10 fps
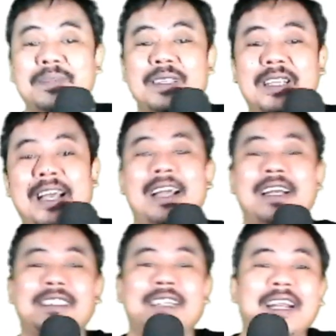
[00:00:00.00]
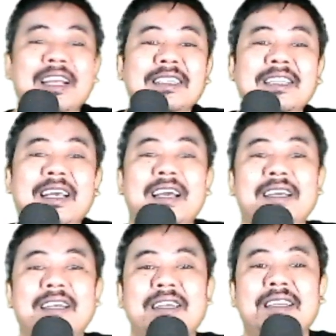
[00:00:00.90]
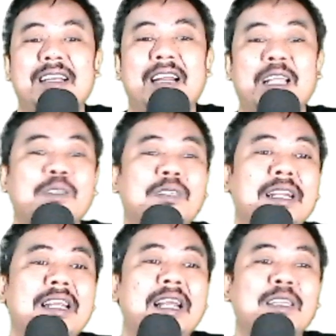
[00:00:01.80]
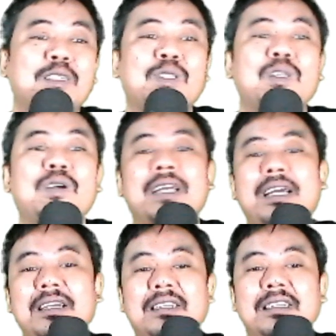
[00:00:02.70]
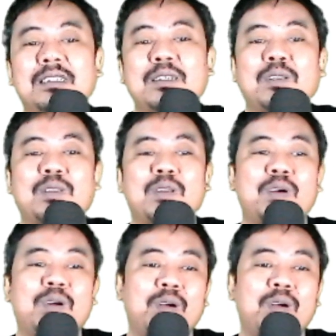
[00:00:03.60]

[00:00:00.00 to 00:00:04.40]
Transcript: Nah, sekarang kita lanjutkan ini ada contoh ya, contoh